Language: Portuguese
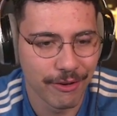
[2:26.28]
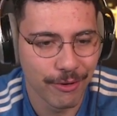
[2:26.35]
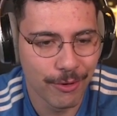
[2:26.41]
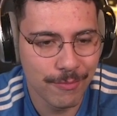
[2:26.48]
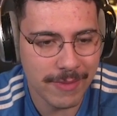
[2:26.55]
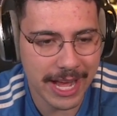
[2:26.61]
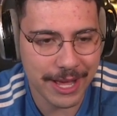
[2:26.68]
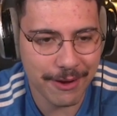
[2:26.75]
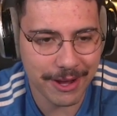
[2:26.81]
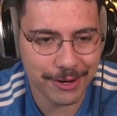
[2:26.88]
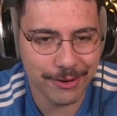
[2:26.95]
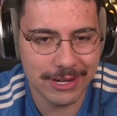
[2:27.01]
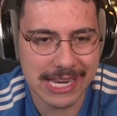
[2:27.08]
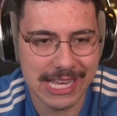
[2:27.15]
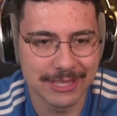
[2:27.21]
o maior
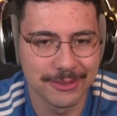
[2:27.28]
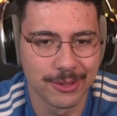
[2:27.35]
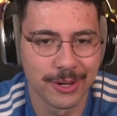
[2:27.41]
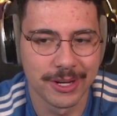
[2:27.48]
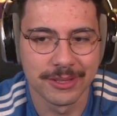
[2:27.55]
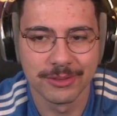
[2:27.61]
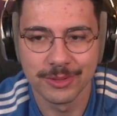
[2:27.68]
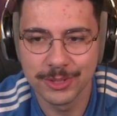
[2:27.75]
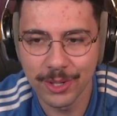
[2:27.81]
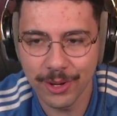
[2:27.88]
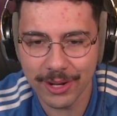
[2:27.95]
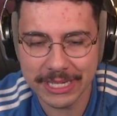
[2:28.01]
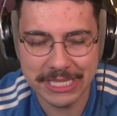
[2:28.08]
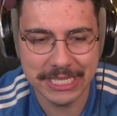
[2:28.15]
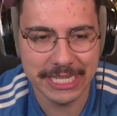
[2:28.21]
goleador
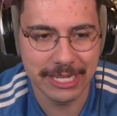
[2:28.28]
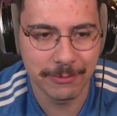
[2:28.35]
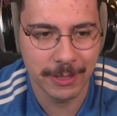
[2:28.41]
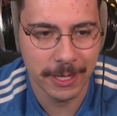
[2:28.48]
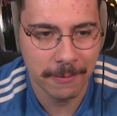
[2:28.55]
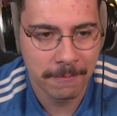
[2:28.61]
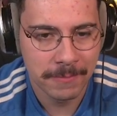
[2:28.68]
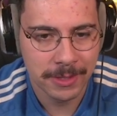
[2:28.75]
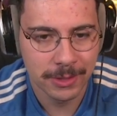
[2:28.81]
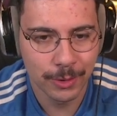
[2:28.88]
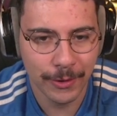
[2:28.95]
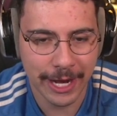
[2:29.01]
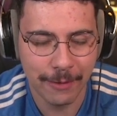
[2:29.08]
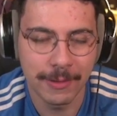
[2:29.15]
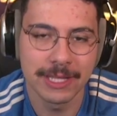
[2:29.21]
do time do
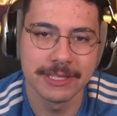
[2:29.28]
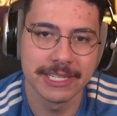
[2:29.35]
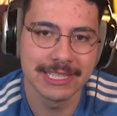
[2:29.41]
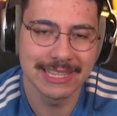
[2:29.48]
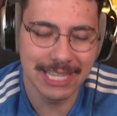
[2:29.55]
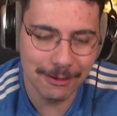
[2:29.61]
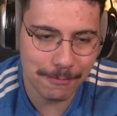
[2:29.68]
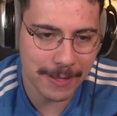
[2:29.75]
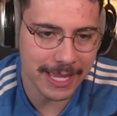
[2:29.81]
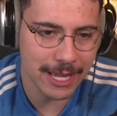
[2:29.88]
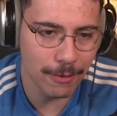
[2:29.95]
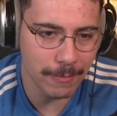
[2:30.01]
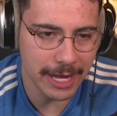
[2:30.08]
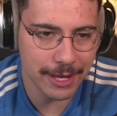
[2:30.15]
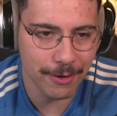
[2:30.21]
Real Madrid também é o
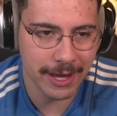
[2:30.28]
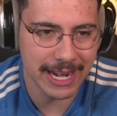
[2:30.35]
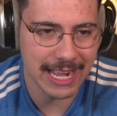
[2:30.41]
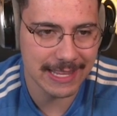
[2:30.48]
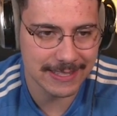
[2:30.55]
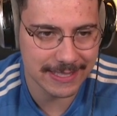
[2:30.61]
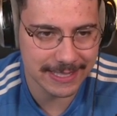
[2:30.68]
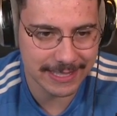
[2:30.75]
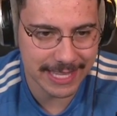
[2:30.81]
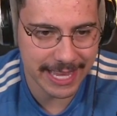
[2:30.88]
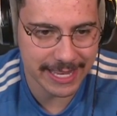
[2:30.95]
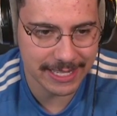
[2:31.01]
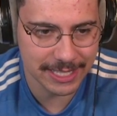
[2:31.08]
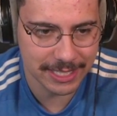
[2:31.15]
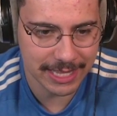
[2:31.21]
maior
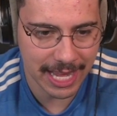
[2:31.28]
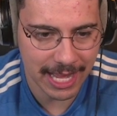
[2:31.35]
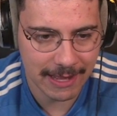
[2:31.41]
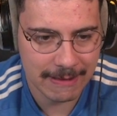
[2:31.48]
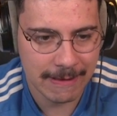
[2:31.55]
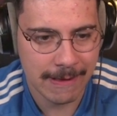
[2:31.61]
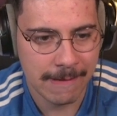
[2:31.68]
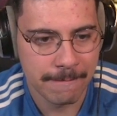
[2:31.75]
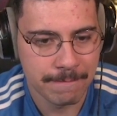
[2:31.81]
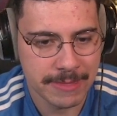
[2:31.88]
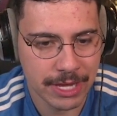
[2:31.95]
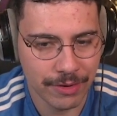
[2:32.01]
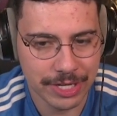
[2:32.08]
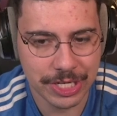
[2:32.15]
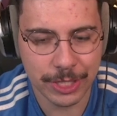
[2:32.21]
assistente, tá?
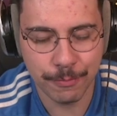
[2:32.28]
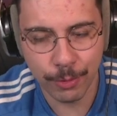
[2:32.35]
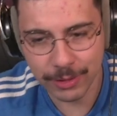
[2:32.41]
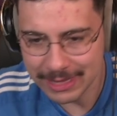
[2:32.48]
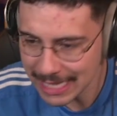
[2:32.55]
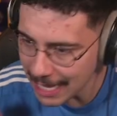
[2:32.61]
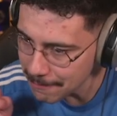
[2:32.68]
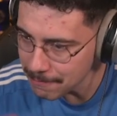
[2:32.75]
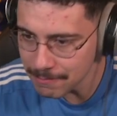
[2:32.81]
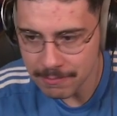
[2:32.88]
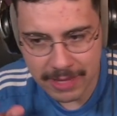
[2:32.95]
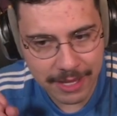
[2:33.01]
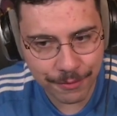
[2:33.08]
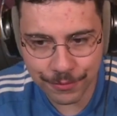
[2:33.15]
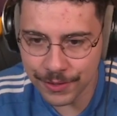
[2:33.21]
Então a gente, pô, tá
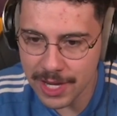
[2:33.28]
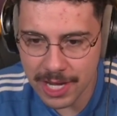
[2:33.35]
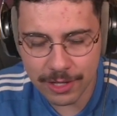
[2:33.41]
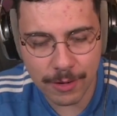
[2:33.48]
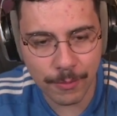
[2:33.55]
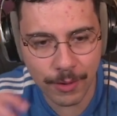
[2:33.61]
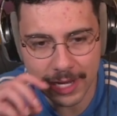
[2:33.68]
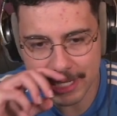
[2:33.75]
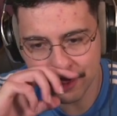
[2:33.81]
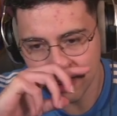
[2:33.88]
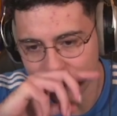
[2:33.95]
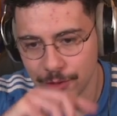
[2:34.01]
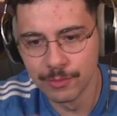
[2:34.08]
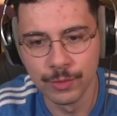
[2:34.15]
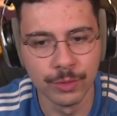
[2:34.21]
enfiando a bola em
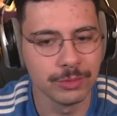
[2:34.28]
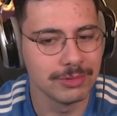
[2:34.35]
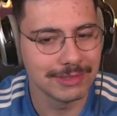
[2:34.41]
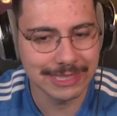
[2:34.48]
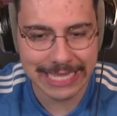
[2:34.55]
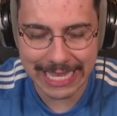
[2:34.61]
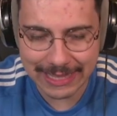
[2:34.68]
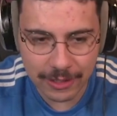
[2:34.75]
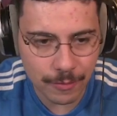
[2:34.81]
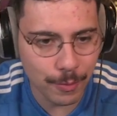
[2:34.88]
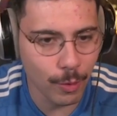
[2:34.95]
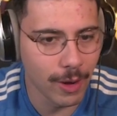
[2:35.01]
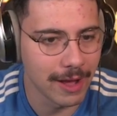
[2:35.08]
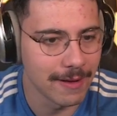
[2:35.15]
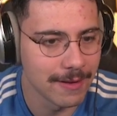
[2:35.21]
todo mundo, tá dando boa.